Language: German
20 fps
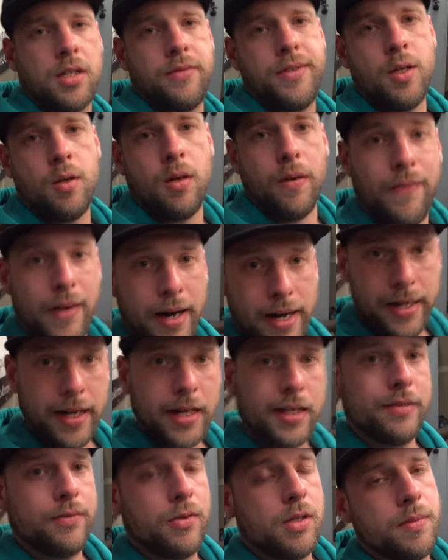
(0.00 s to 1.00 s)
das Video gefallen
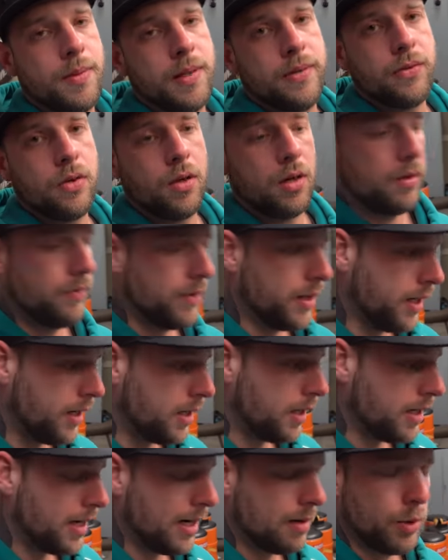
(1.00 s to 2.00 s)
hat, würde es mich freuen, wenn ihr den
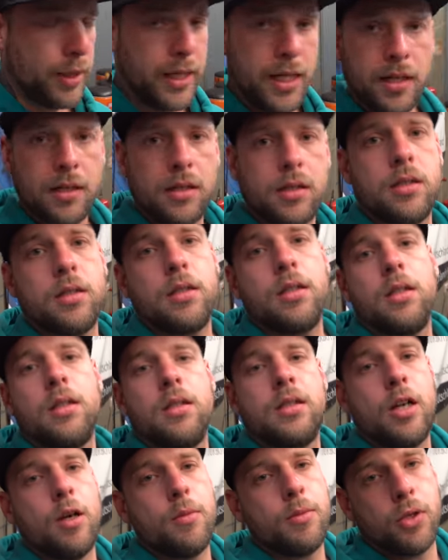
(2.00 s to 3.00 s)
Kanal abonniert,
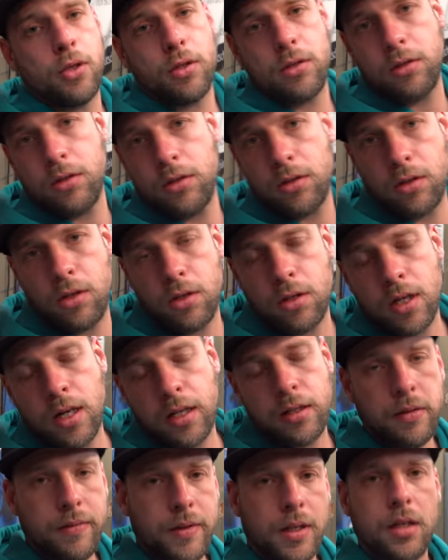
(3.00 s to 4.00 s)
äh, Daumen drücken, Glocke
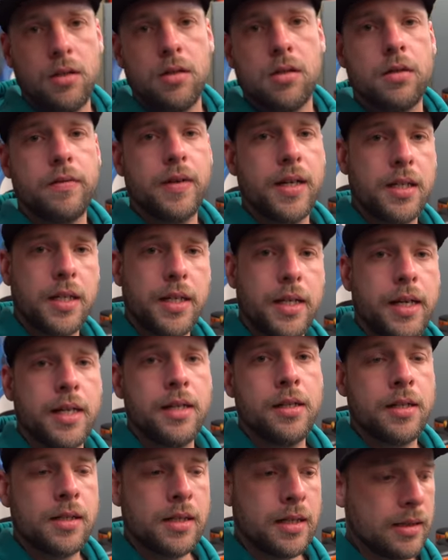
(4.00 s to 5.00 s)
aktivieren und so weiter. Ihr
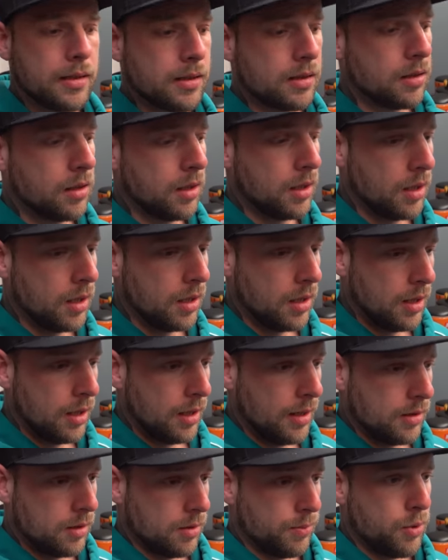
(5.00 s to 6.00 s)
kennt das Ganze.
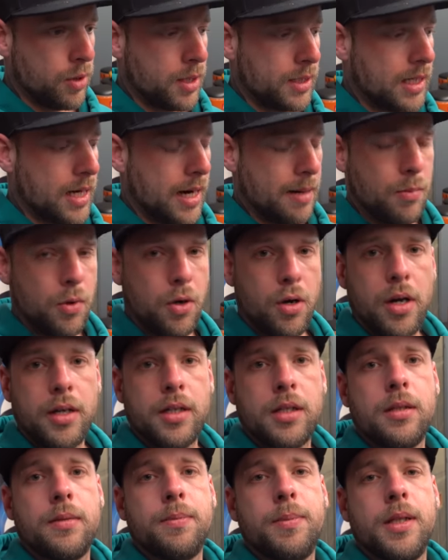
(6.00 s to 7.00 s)
Support ist kein
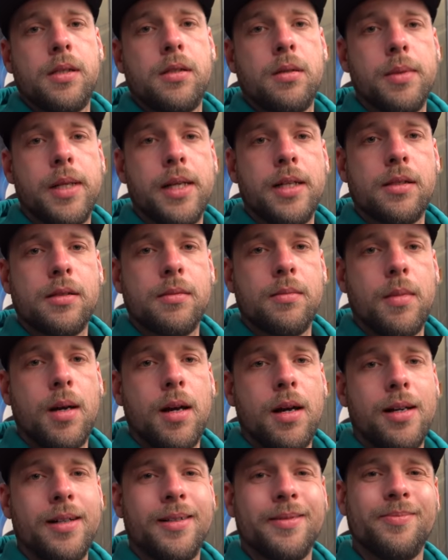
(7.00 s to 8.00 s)
Mord. Bis zum nächsten
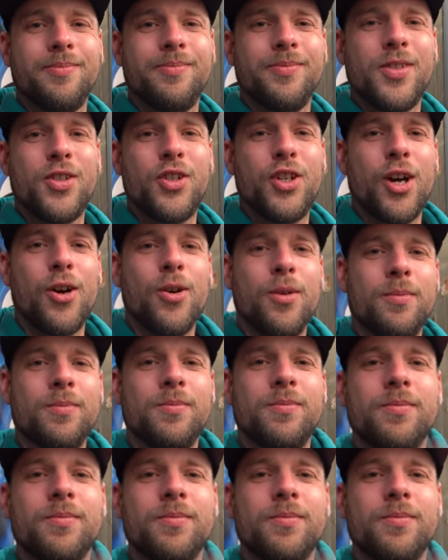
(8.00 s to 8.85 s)
Mal. Ciao.